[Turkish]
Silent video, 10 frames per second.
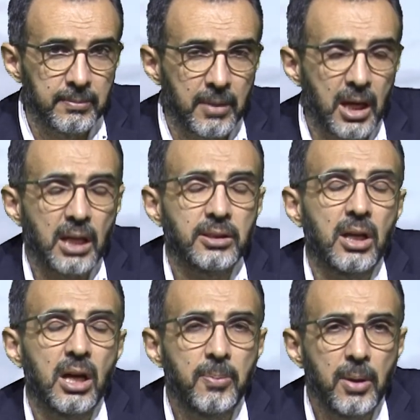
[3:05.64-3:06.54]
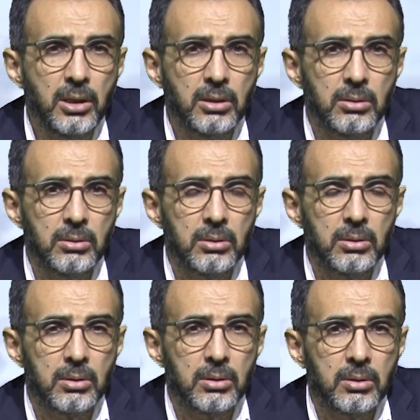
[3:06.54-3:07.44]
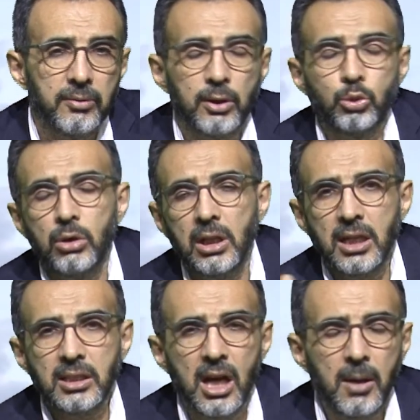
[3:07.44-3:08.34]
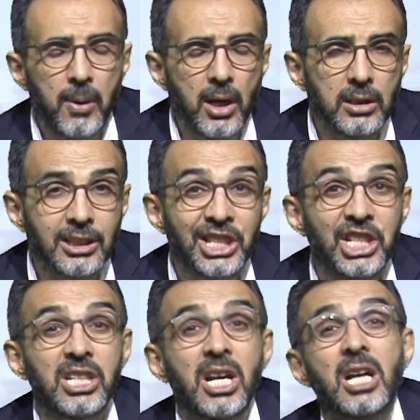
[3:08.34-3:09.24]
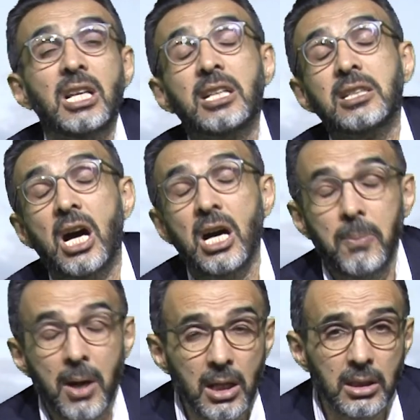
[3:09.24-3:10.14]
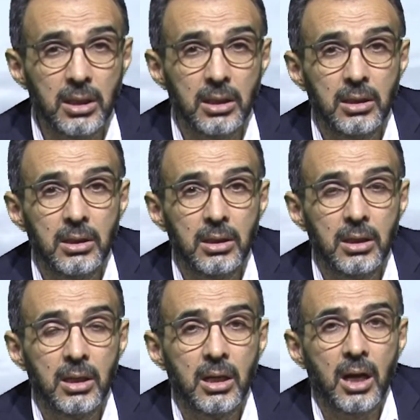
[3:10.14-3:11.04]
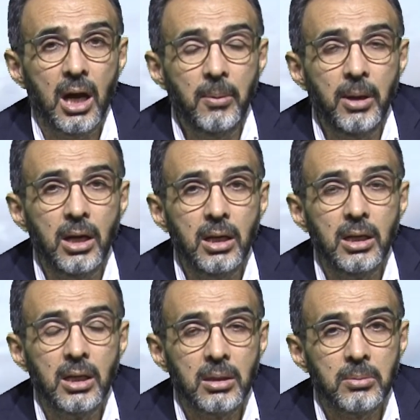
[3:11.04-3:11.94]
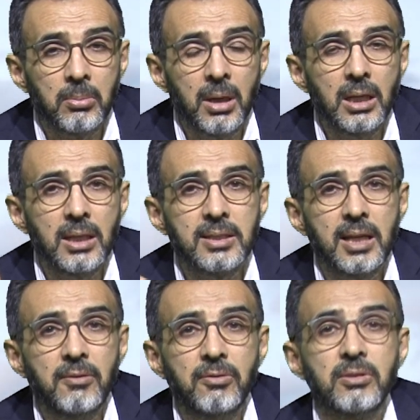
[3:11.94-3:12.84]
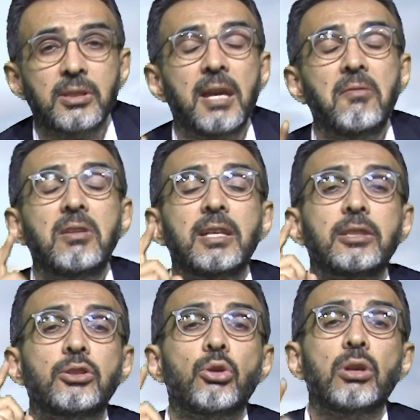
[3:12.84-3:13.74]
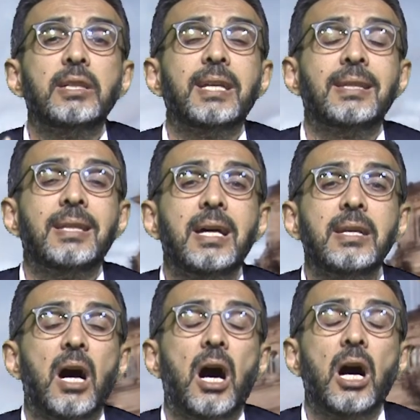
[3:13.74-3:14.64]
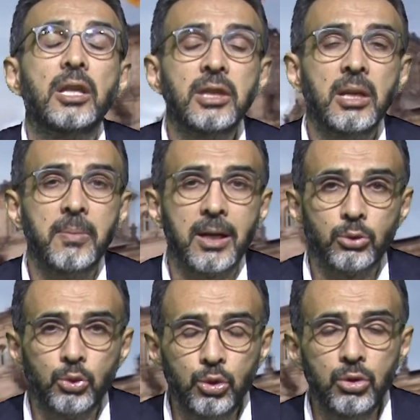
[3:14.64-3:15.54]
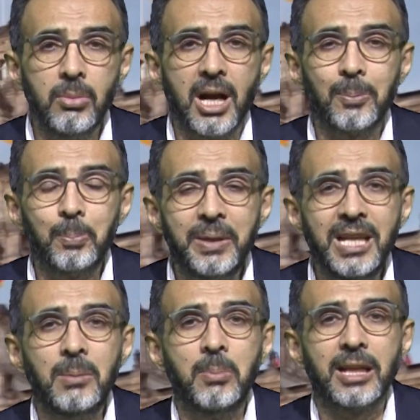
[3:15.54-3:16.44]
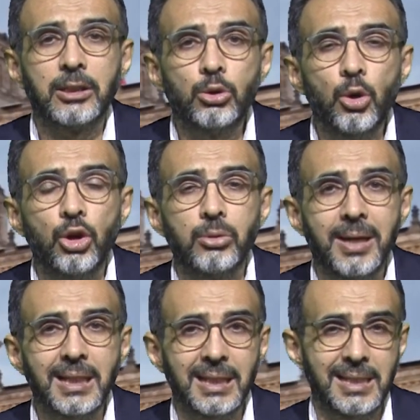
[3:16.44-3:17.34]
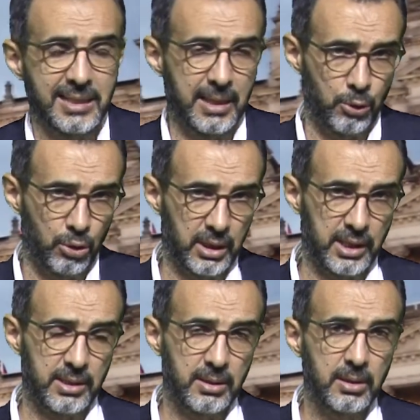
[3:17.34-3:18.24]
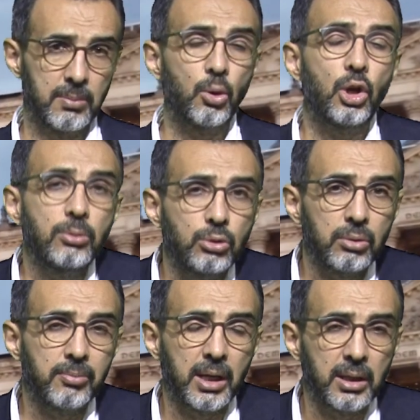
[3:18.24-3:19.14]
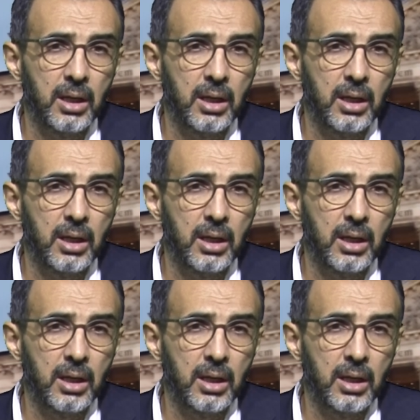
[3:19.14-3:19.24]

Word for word: Hayat daha pahalı. Faturalar daha pahalı, kiralar daha pahalı. Ama maalesef devleti yönetenler anlamak, duymak, bilmek, görmek istemiyorlar. Böyle bir durum var.